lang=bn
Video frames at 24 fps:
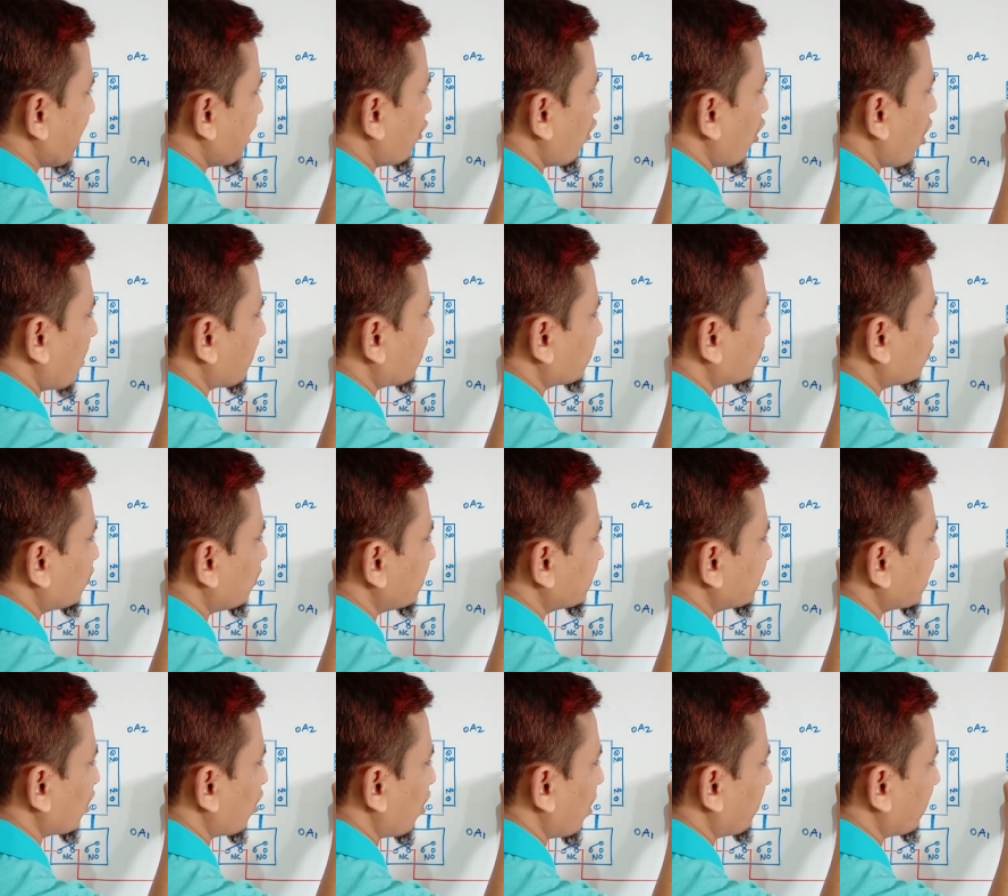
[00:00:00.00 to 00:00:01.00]
এই অফ
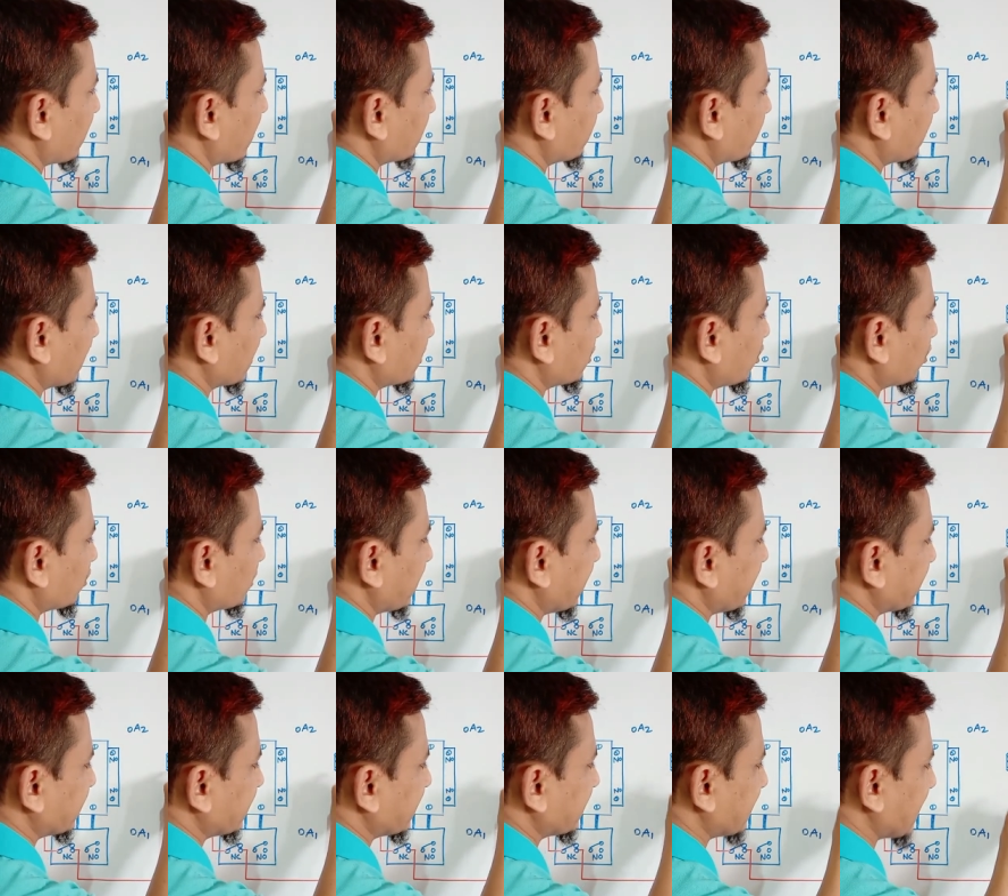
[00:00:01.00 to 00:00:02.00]
সুইচের অপার প্রান্ত
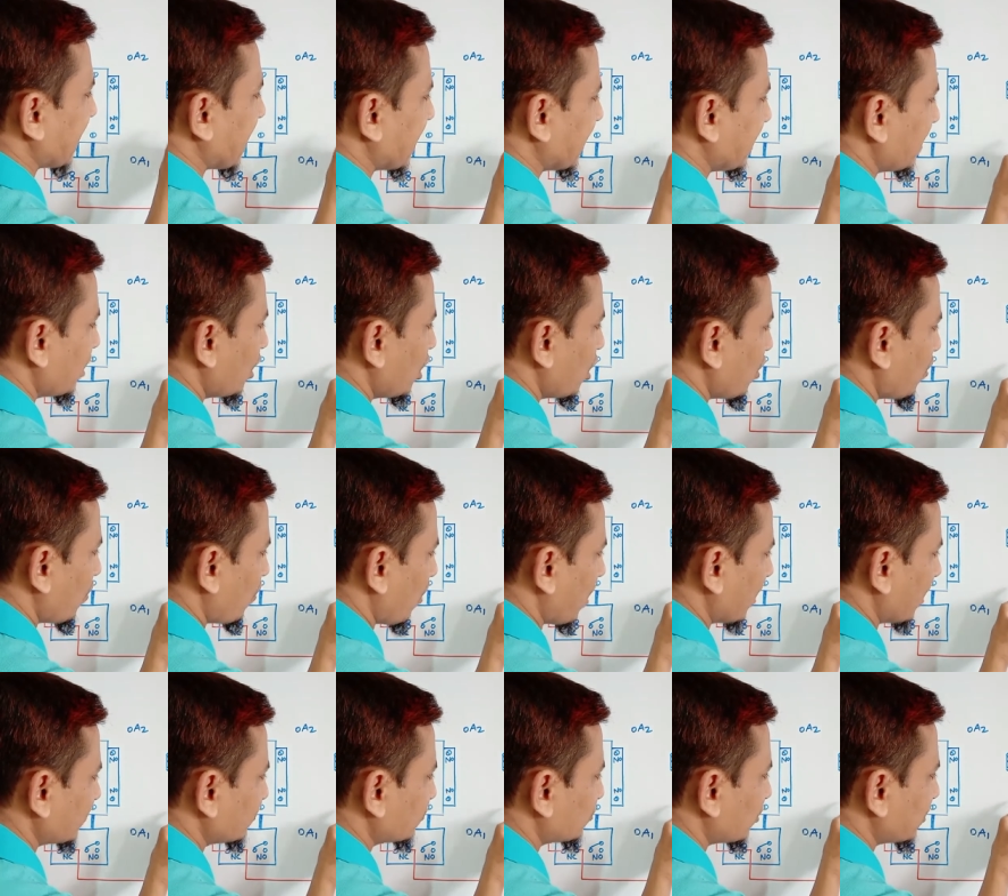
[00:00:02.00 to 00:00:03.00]
হতে একটি তার
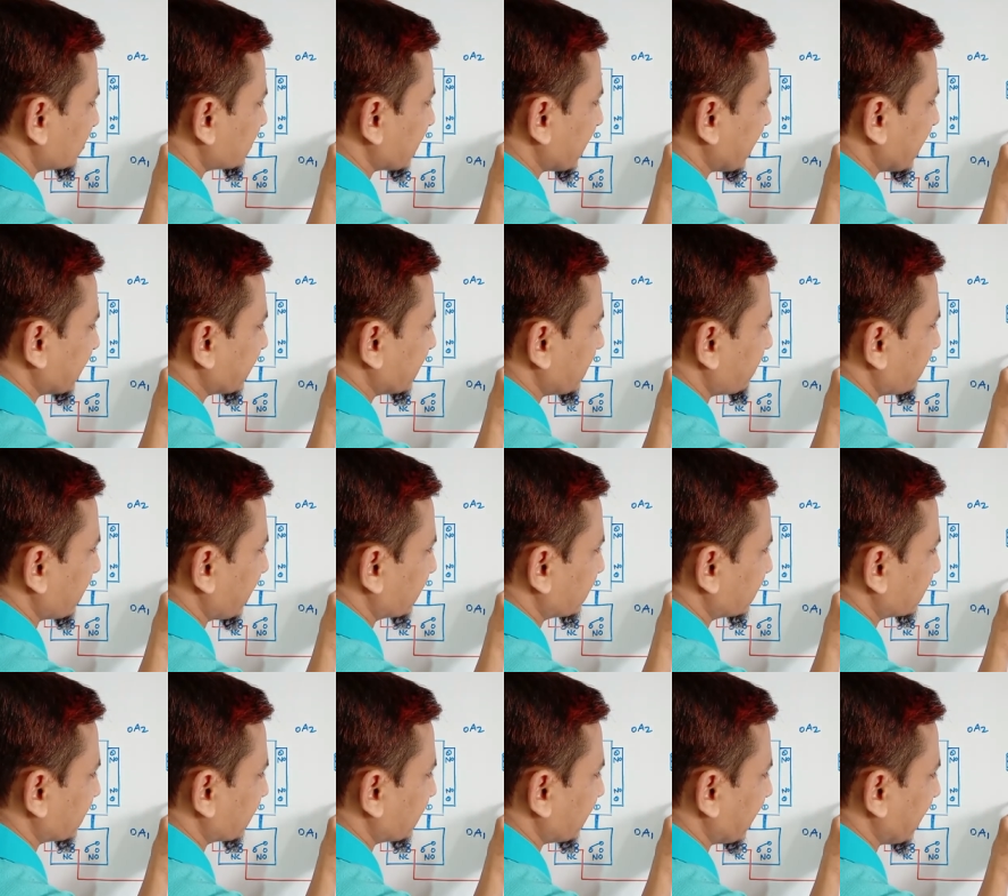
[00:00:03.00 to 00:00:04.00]
ওয়ান সুইচের একটি
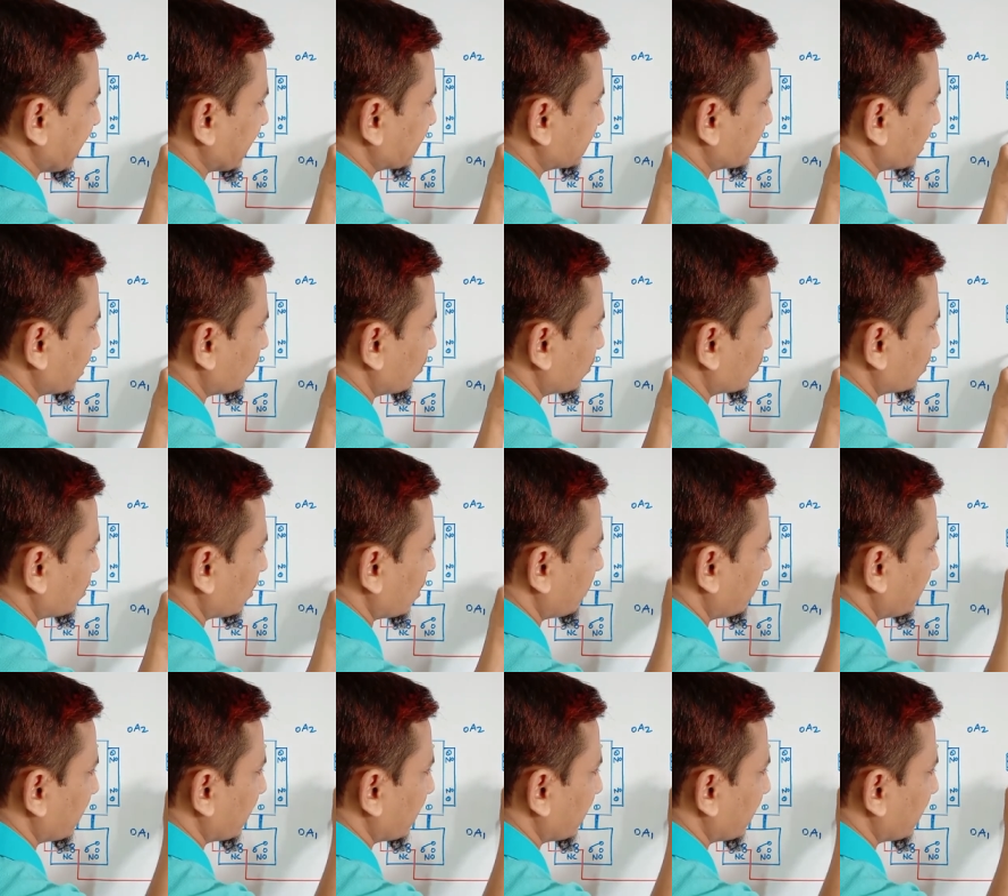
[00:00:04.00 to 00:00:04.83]
প্রান্তের সাথে কানেকশান করতে